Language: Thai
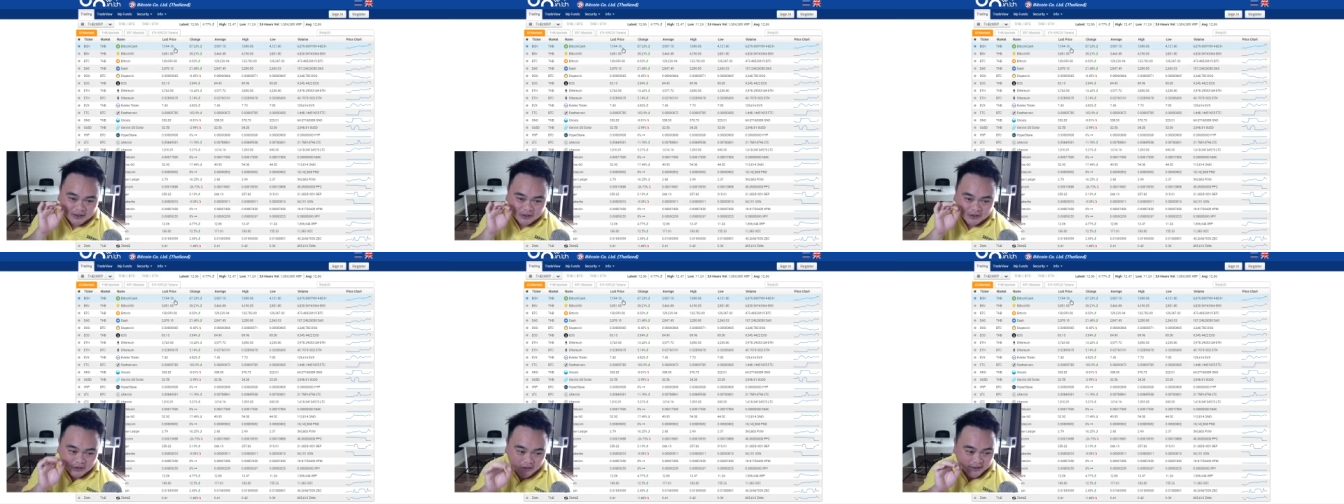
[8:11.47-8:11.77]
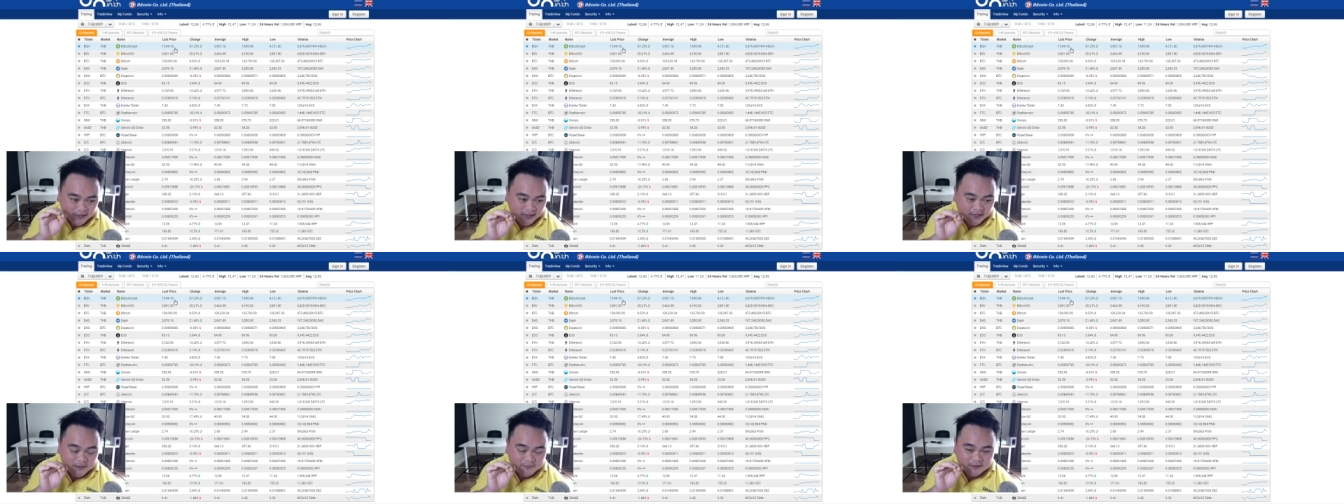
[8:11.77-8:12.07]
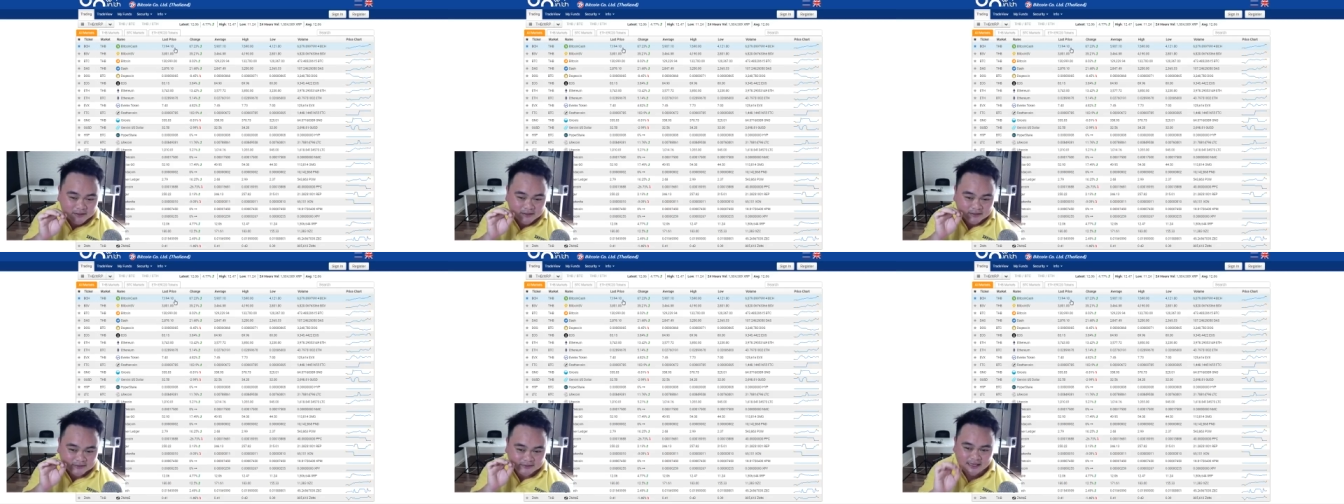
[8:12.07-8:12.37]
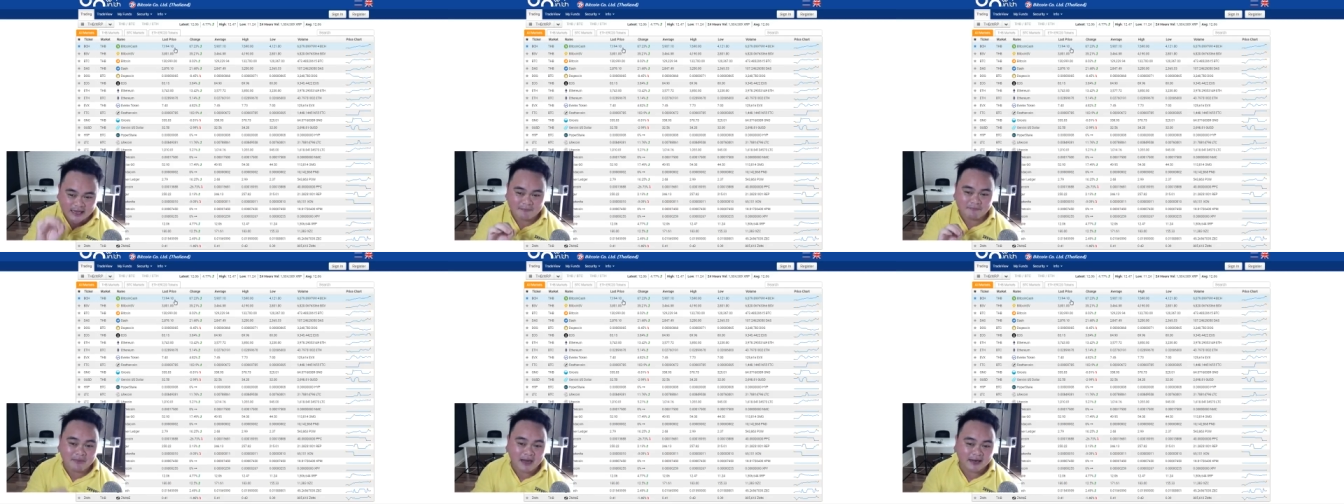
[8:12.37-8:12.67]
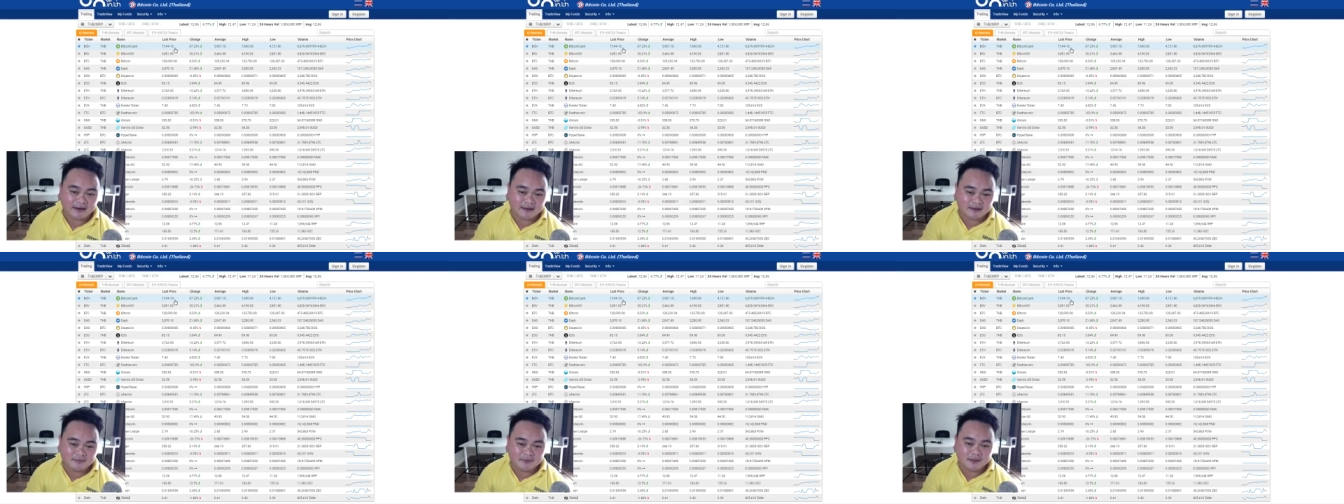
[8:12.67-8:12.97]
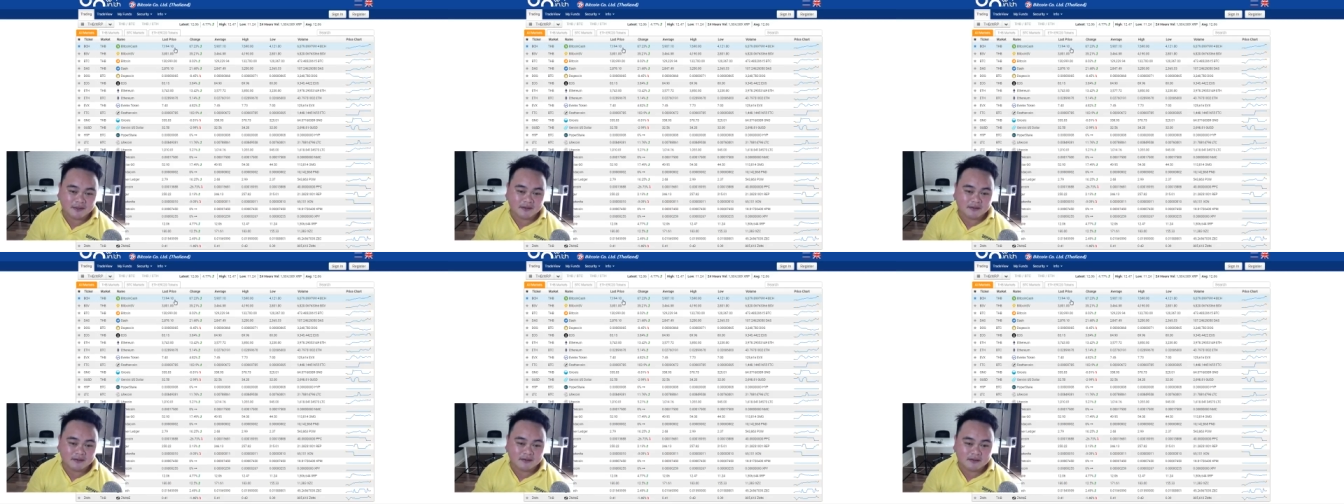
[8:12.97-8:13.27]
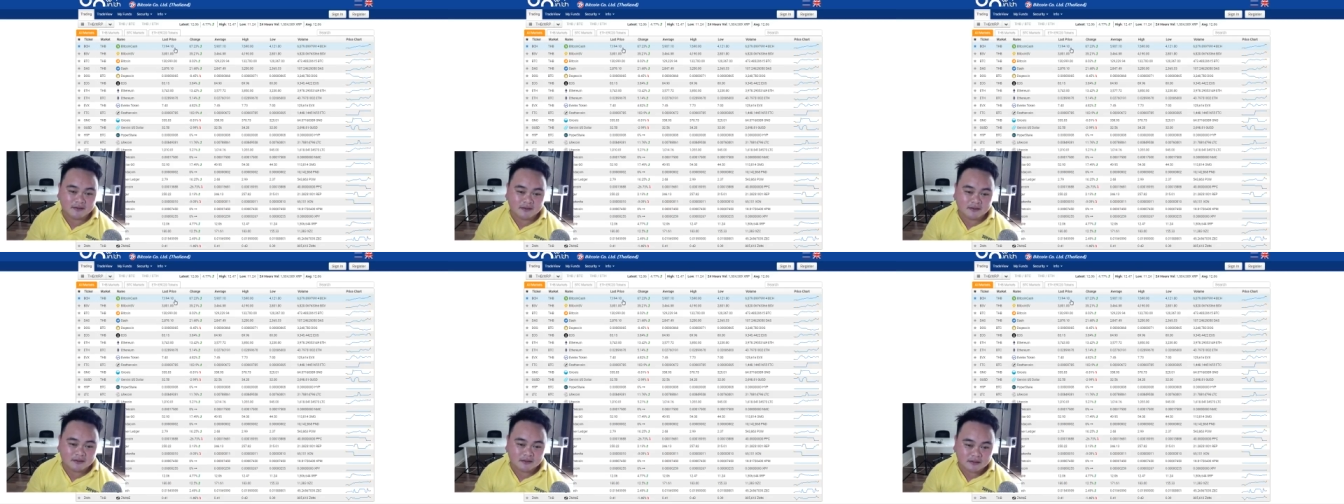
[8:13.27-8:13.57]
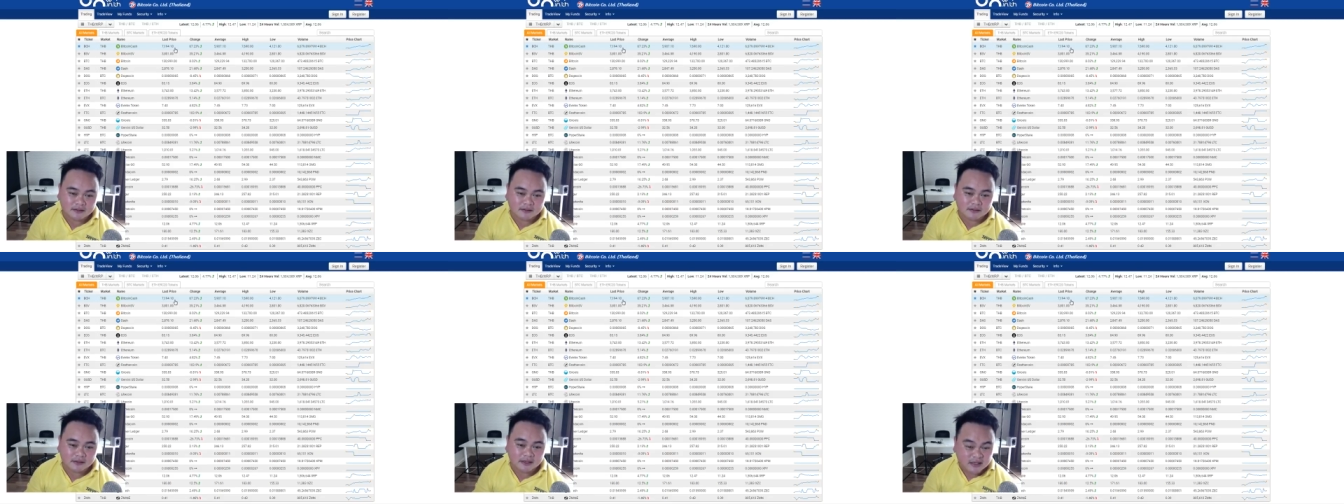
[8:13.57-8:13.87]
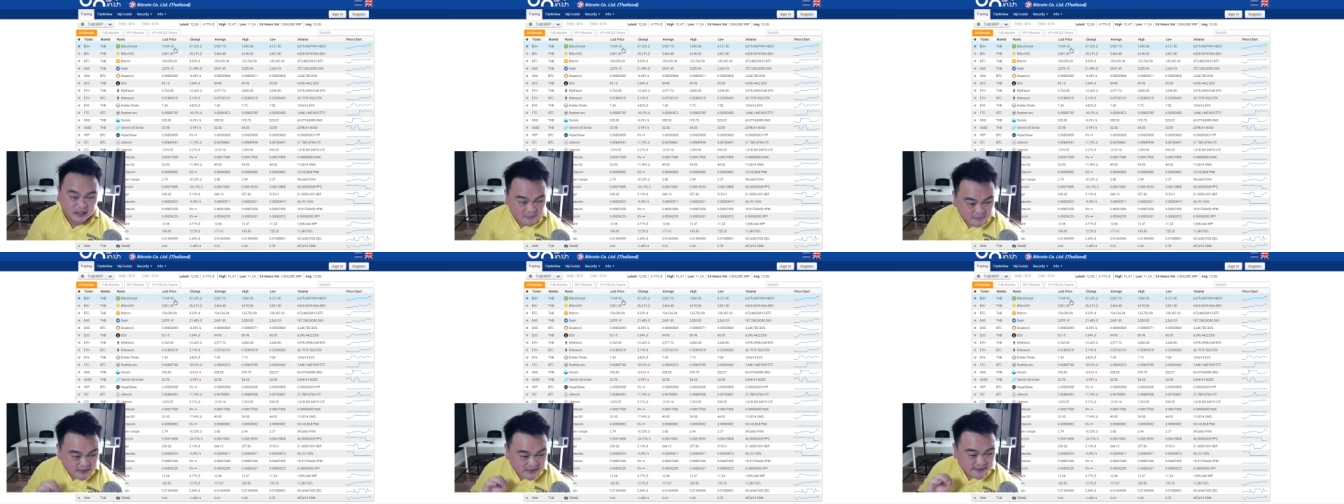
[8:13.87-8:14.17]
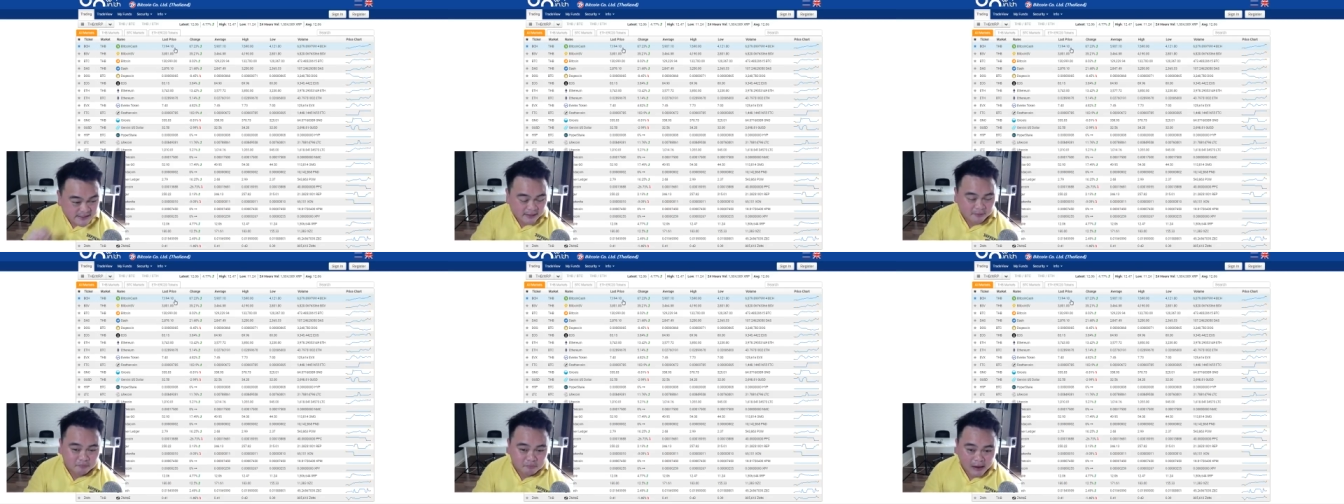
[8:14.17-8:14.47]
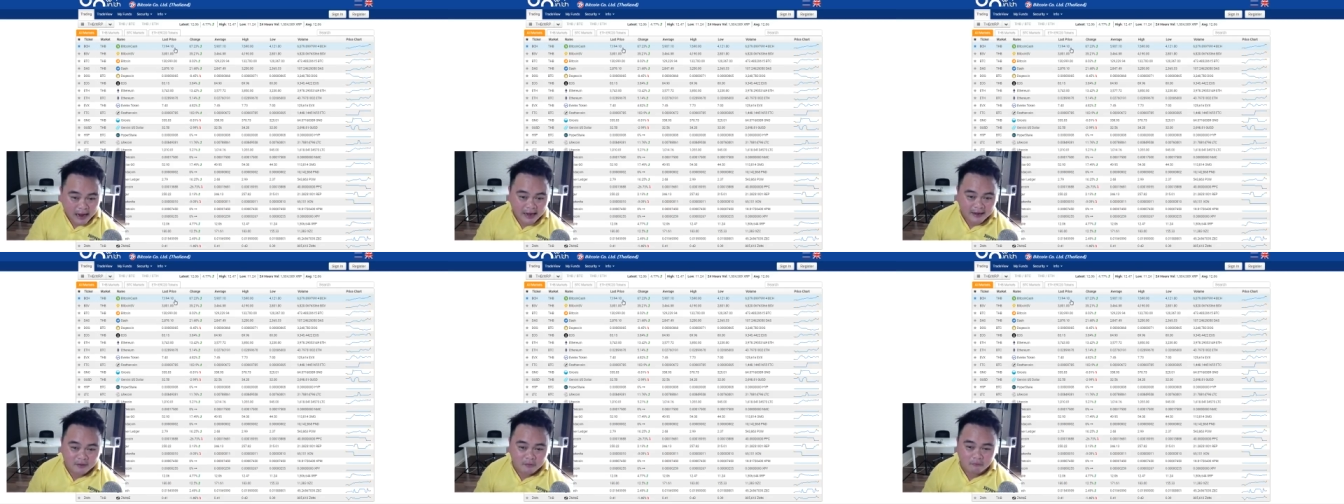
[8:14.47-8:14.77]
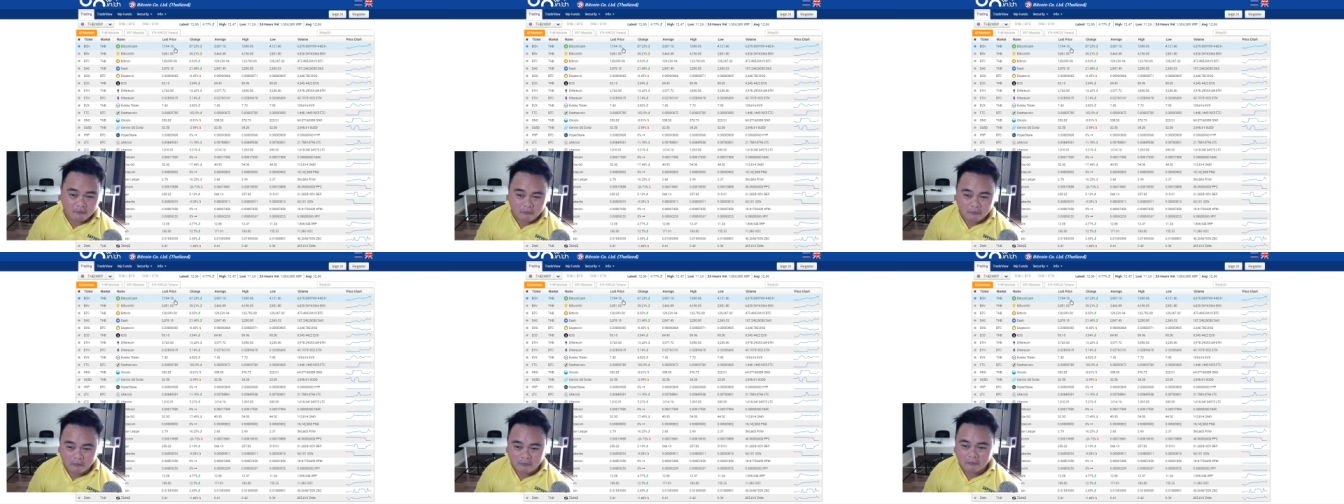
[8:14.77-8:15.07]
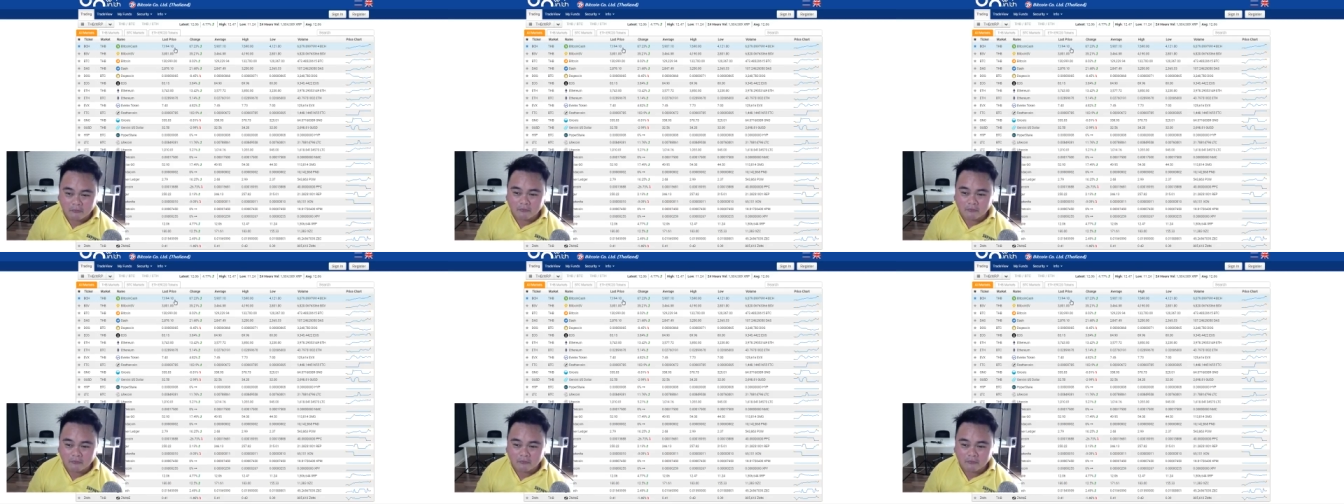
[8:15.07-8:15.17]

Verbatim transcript: ก่อนหน้านี้มันคือ 3,000 ใช่ไหมนี่ขึ้นมา 7,000 โอ้โห